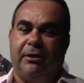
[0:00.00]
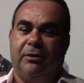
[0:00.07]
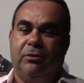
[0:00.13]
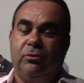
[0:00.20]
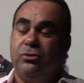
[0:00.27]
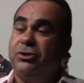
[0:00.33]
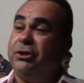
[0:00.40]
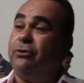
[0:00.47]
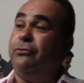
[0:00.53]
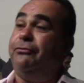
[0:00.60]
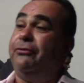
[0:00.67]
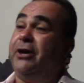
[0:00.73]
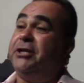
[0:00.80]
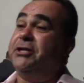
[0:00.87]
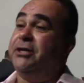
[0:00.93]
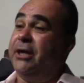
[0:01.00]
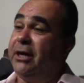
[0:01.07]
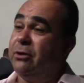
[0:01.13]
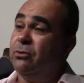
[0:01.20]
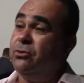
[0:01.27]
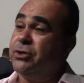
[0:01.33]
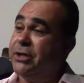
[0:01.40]
não digo
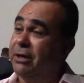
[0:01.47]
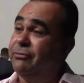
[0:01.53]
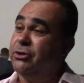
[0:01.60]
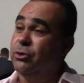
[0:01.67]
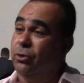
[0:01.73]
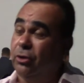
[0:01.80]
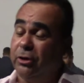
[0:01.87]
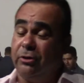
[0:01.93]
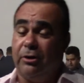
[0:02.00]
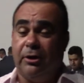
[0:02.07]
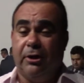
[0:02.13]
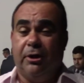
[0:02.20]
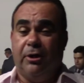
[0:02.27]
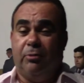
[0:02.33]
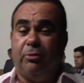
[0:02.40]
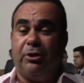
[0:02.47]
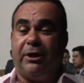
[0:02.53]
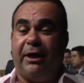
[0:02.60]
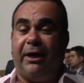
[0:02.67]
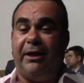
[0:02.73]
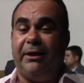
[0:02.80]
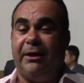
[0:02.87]
fechar com chave de ouro,
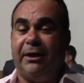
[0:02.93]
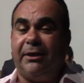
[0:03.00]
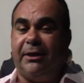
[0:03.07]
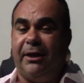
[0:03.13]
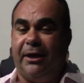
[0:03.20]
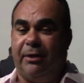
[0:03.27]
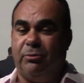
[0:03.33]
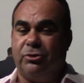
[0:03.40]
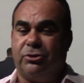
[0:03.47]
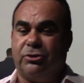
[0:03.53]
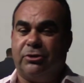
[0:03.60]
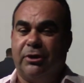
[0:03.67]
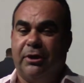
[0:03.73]
porque ainda temos